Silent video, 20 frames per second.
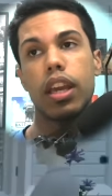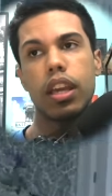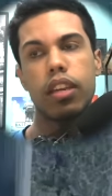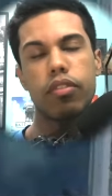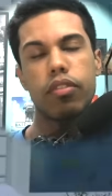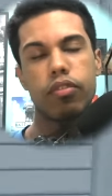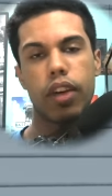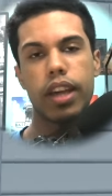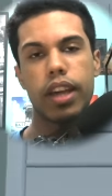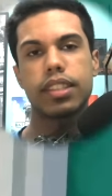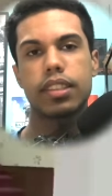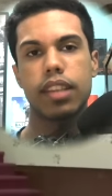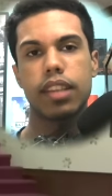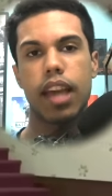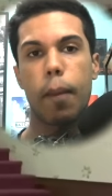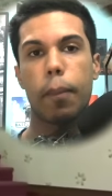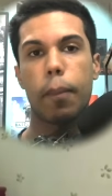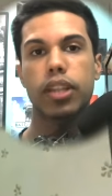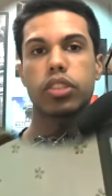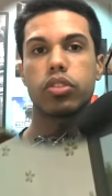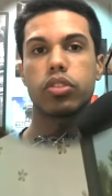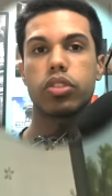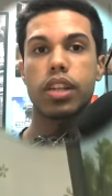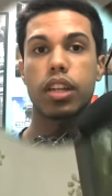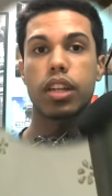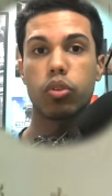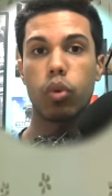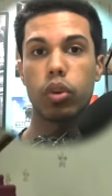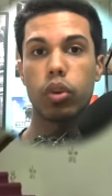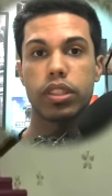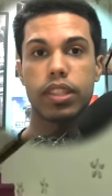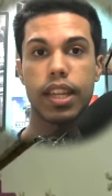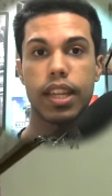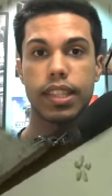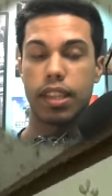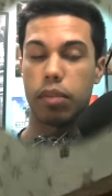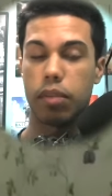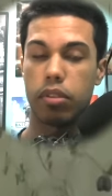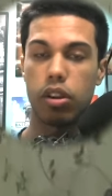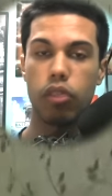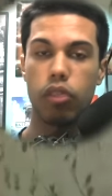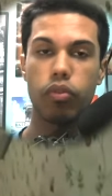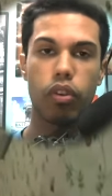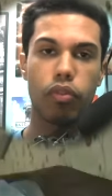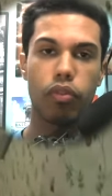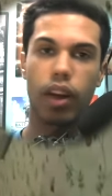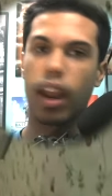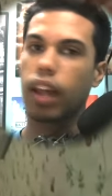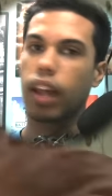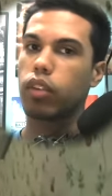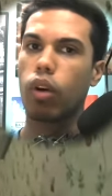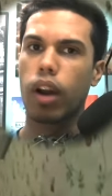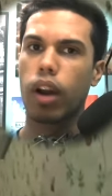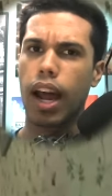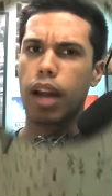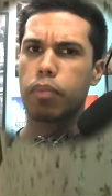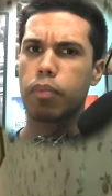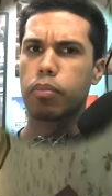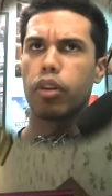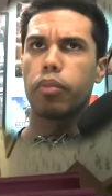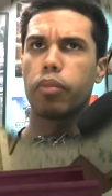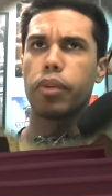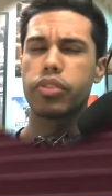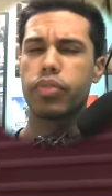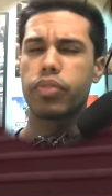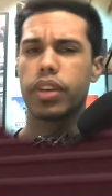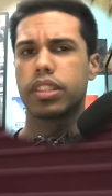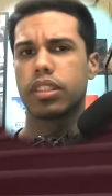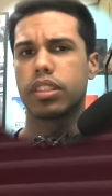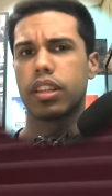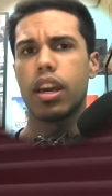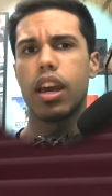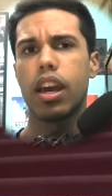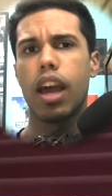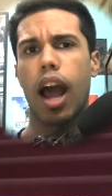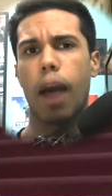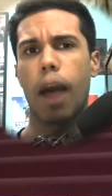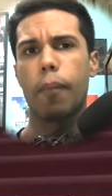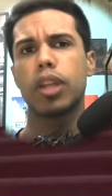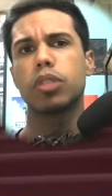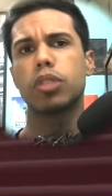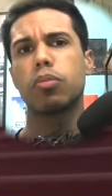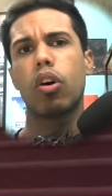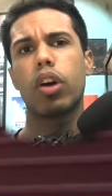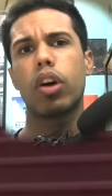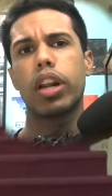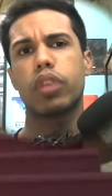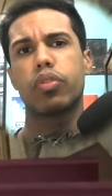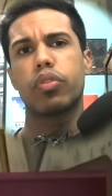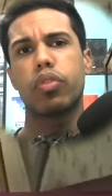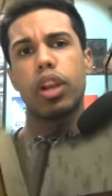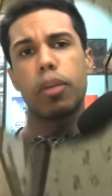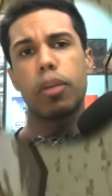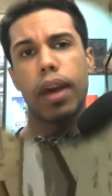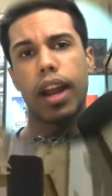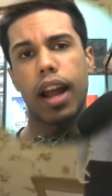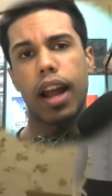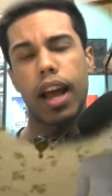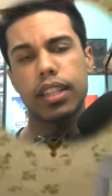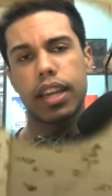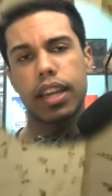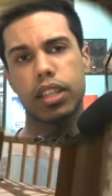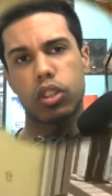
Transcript: e vai ser a partir do dia 12 de dezembro. Não foi falado o horário, provavelmente vai ser a mesma hora que foi liberada a